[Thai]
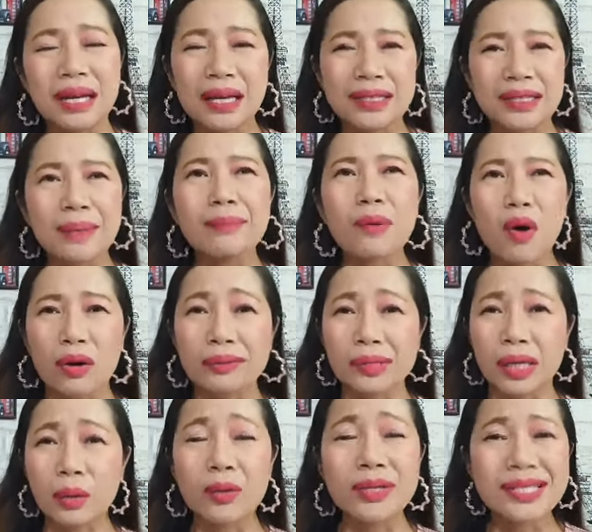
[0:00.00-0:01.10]
สมอง
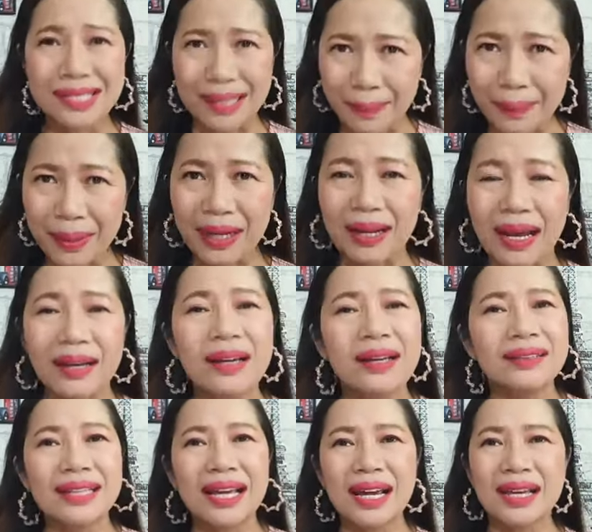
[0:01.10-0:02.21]
คนสำเร็จอะ
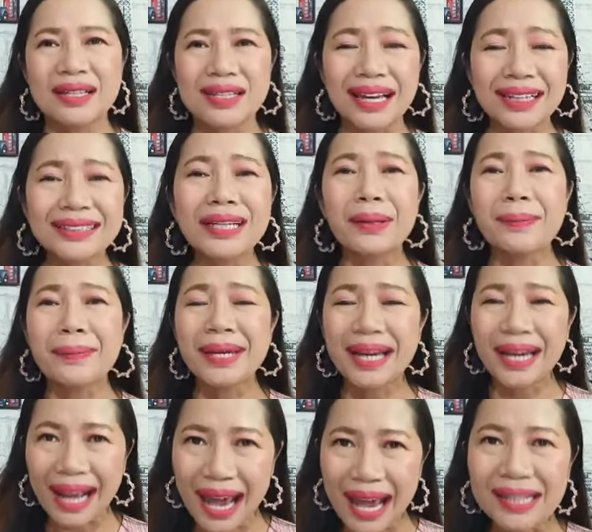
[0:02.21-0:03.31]
แต่ฉันยังไม่ก
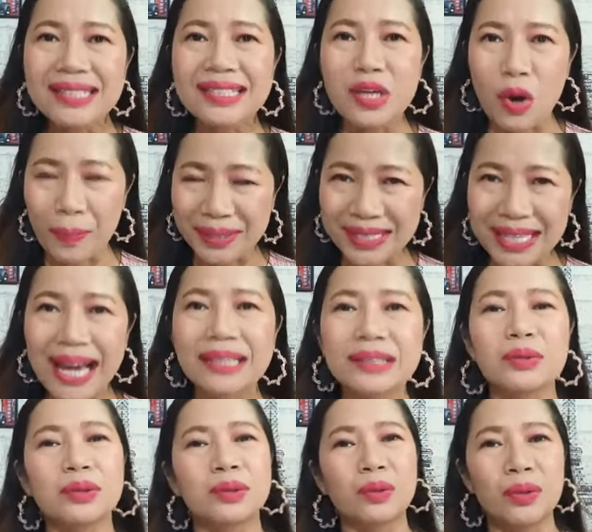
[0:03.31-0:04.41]
ล้าที่จะออกมาสร้างตั
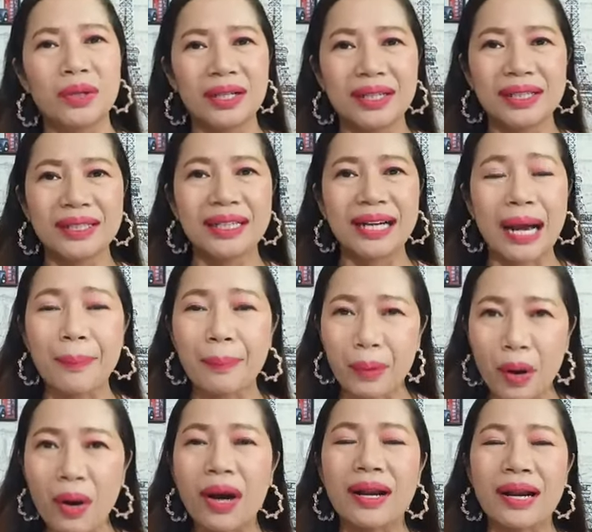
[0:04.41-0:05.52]
วตนเลยนะคะ เพ
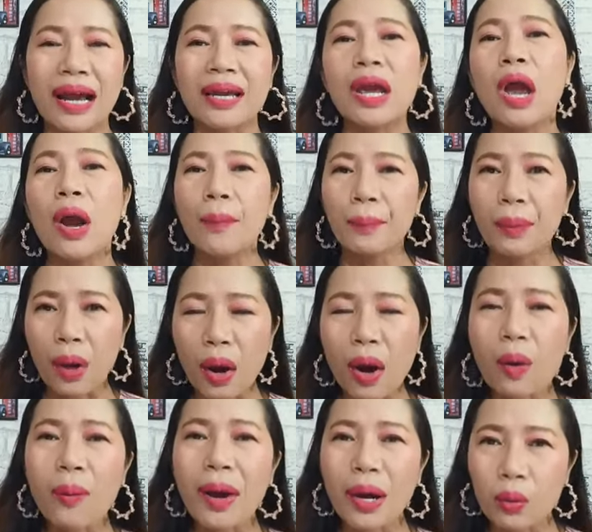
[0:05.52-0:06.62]
ราะอะไร เพราะ
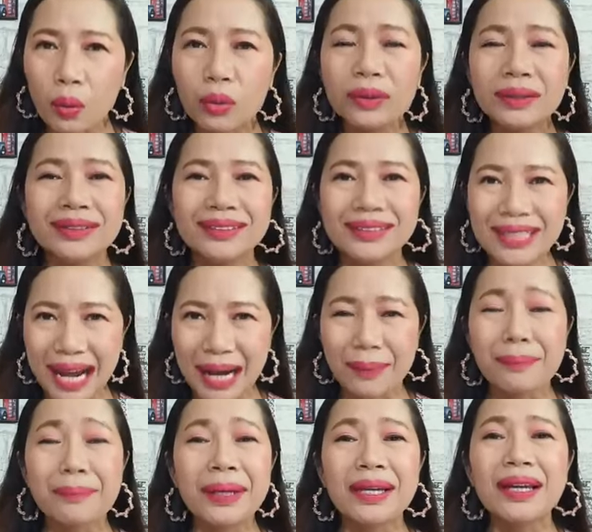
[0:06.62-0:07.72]
ว่าคุณยัง
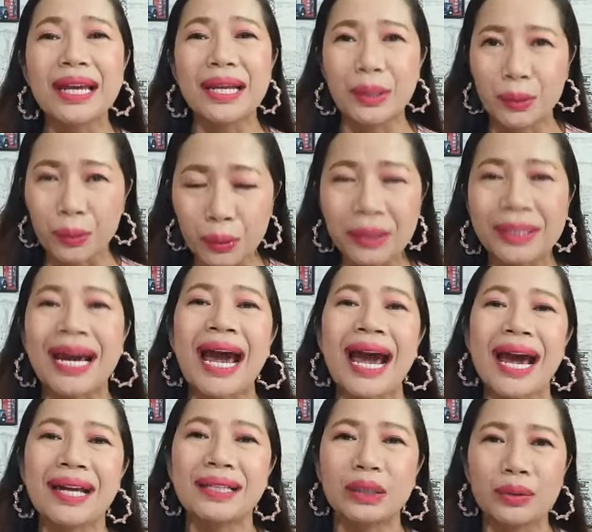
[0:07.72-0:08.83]
ไม่เห็นคุณค่า
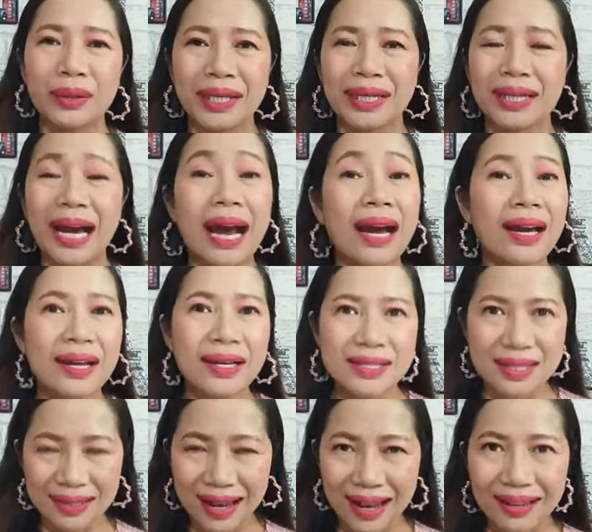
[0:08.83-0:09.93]
ในตัวเองค่ะ
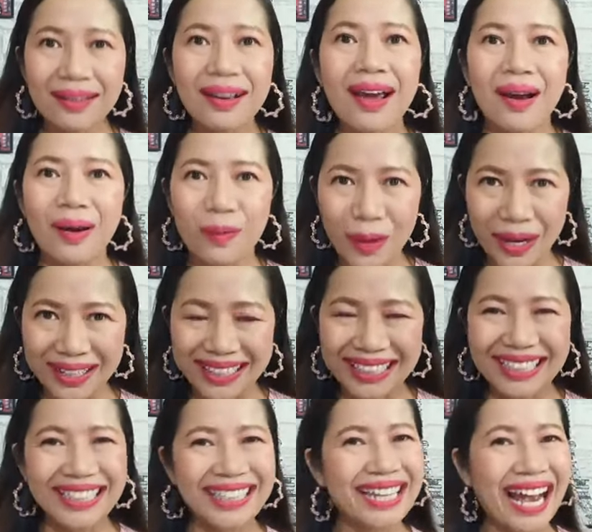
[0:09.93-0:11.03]
ฉะนั้นวัน
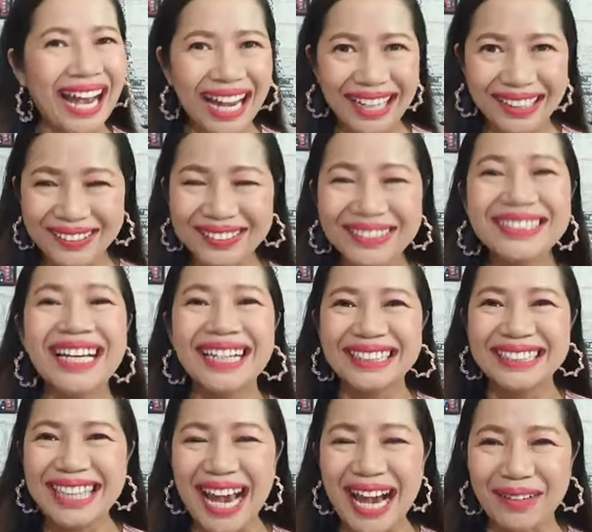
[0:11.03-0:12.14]
นี้ถ้าคุณ
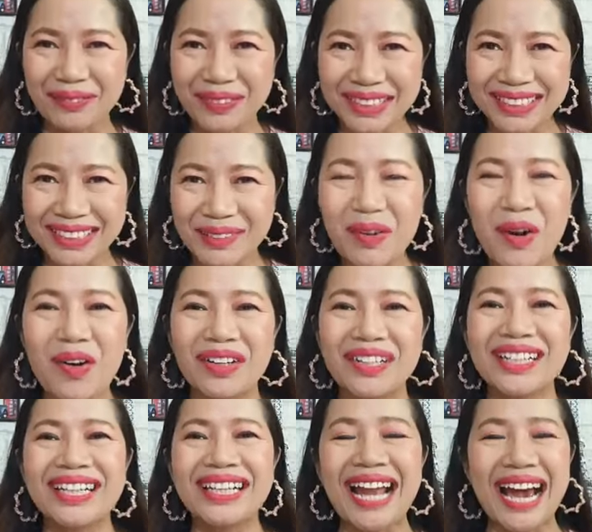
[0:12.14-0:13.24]
อยากมีสมองเงิ
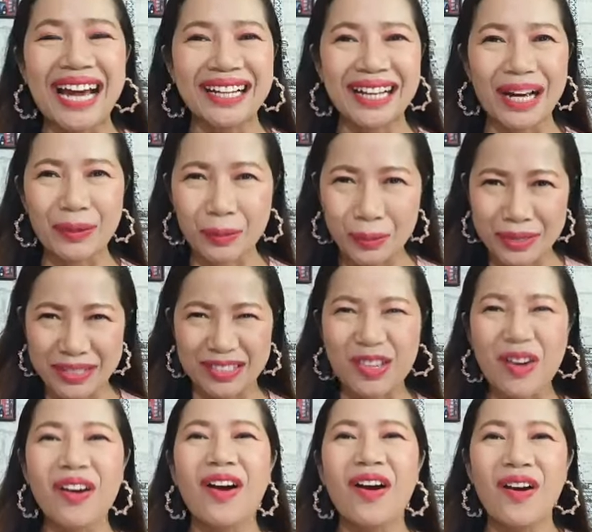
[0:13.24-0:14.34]
นล้านนะคะ คุณจะต้อง
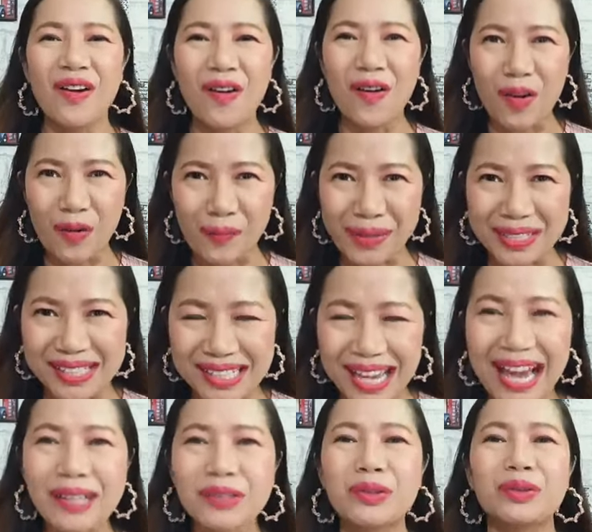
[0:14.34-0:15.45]
ออกมาสร้า
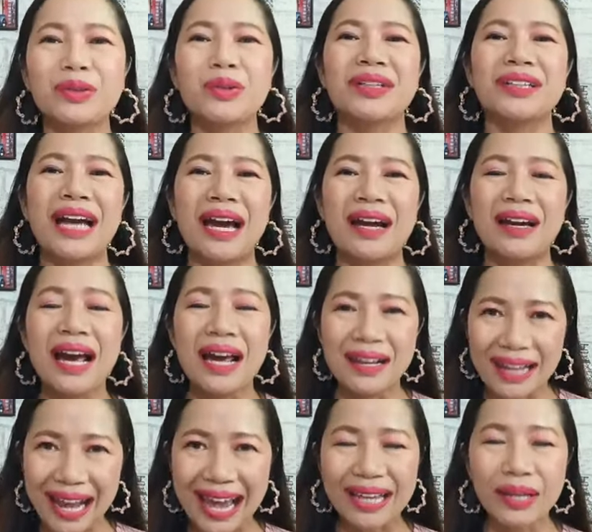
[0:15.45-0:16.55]
งตัวตนค่ะ
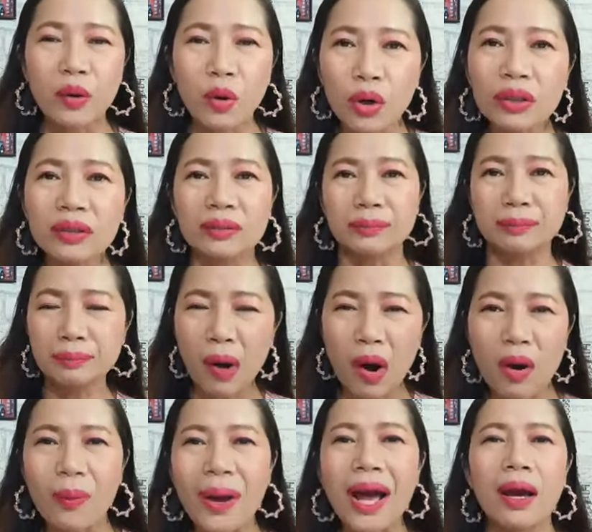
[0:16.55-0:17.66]
หลายคนบอก
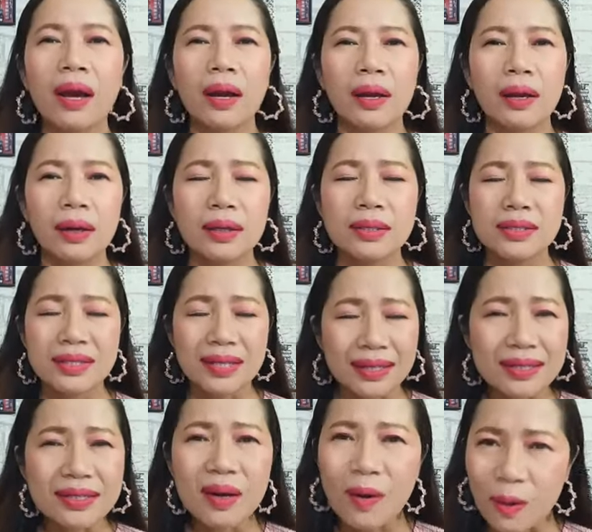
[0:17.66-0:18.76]
ว่าฉัน
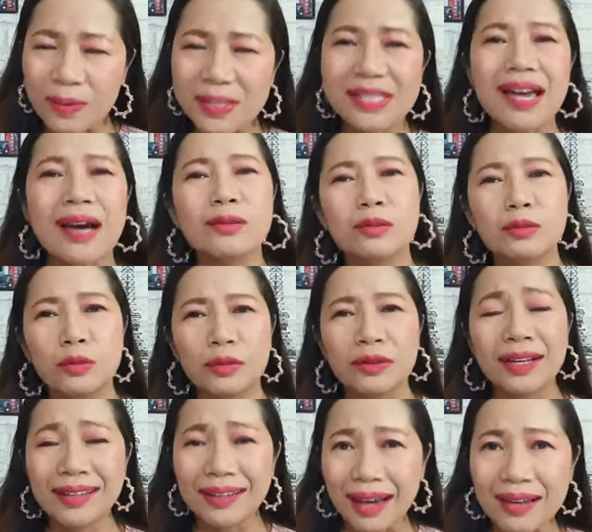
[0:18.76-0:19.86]
จะออกมาสร้างตัวตนได้
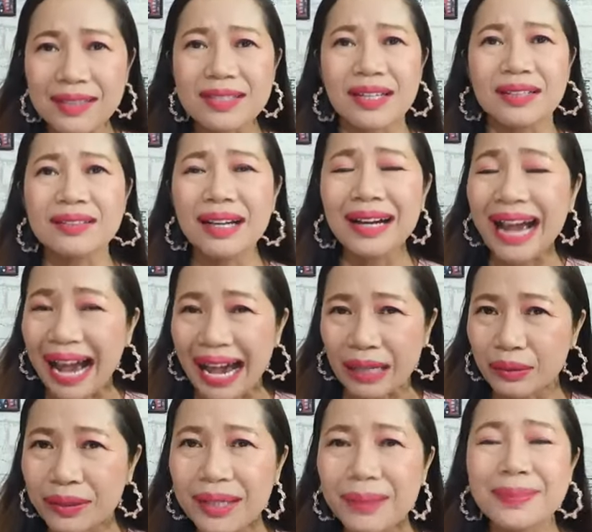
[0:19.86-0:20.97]
ยังไง ฉันยังหาตั
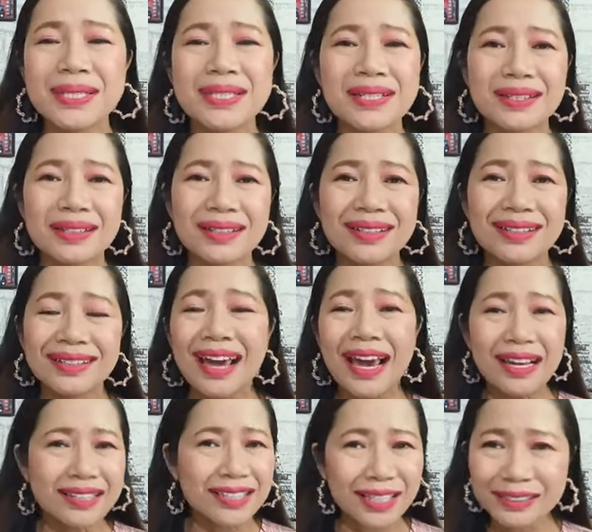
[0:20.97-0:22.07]
วเองไม่เจอเลย
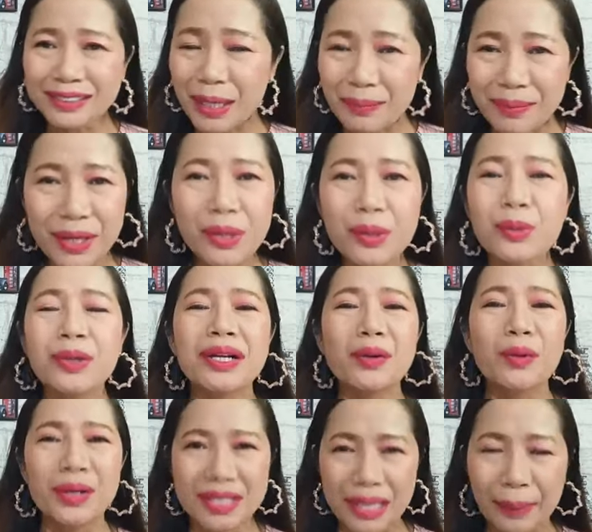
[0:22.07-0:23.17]
ฉันยังไม่รู้เลย
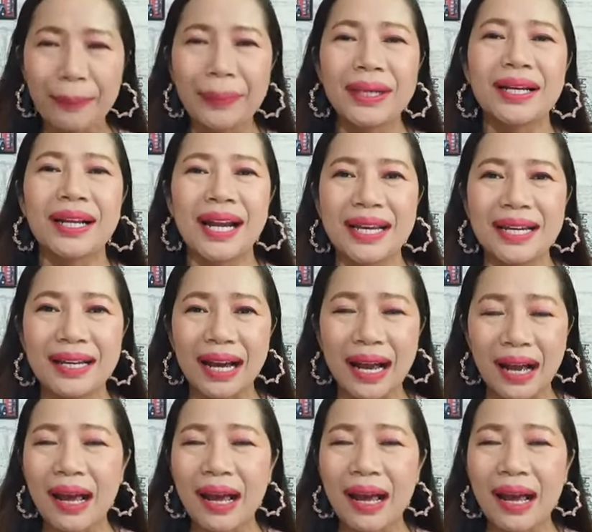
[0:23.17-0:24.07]
ว่าฉันเป็นใครนะคะ